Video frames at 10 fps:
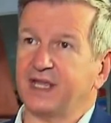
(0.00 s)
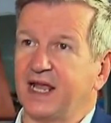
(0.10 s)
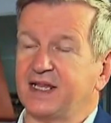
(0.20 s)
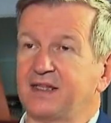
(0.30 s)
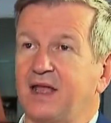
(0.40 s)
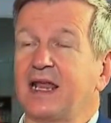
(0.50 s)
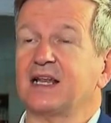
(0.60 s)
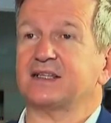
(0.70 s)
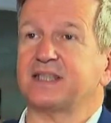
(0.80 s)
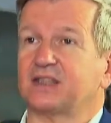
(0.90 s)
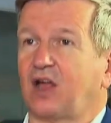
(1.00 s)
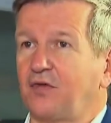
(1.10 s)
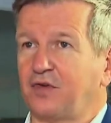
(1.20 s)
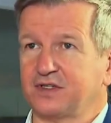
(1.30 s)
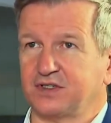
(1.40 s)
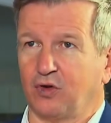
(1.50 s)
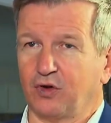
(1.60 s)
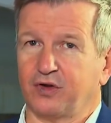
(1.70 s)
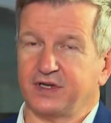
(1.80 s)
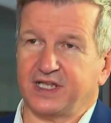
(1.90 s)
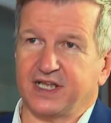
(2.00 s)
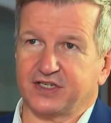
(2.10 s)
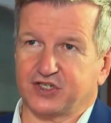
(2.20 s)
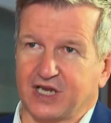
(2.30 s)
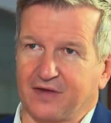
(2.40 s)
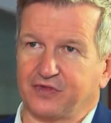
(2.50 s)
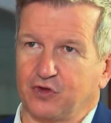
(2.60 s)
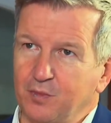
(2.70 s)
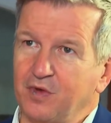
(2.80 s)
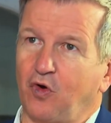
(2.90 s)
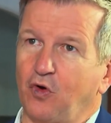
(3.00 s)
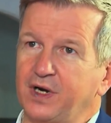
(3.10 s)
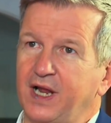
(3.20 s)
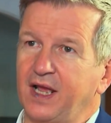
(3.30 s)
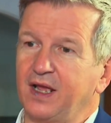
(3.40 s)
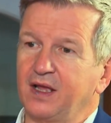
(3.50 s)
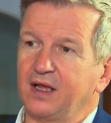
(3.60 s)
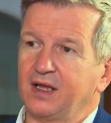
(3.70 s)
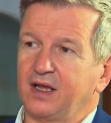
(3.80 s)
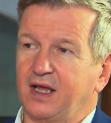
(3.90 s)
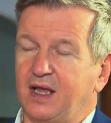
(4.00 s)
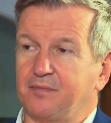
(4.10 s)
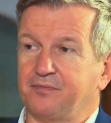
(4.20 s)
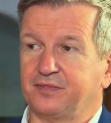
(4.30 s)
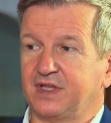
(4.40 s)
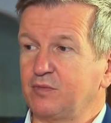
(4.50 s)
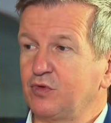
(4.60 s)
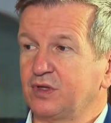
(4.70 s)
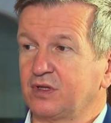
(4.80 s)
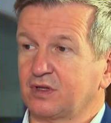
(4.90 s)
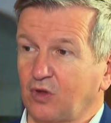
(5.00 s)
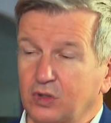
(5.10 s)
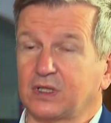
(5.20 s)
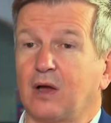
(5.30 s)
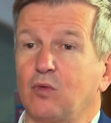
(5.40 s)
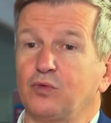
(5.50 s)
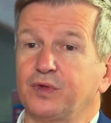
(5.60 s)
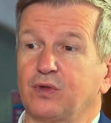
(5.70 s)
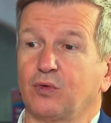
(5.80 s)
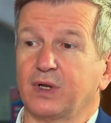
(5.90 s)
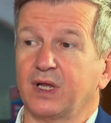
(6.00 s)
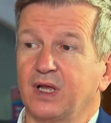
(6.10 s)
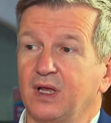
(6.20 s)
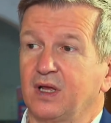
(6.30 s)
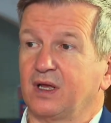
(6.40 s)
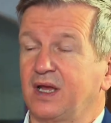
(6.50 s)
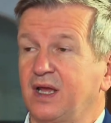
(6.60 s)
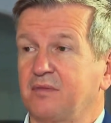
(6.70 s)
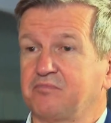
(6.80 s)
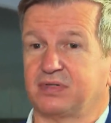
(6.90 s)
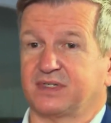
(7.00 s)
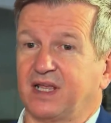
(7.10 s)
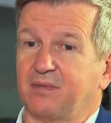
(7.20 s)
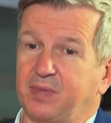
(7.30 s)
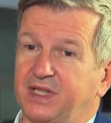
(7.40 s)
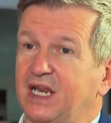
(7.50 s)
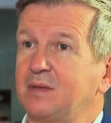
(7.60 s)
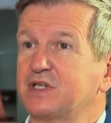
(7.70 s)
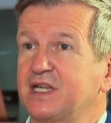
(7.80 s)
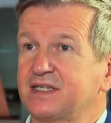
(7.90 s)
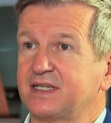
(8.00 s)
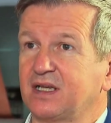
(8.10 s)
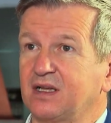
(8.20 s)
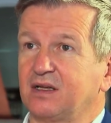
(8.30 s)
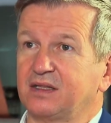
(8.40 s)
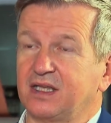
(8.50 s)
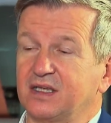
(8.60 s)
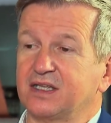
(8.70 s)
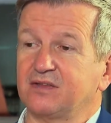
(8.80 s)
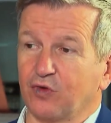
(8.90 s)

Die haben eigentlich seit Anfangsjahr können die ihr Geschäft nicht mehr wahrnehmen. Ähm, die müssen total unterdurch. Äh, es gibt Betriebsschließungen, die sind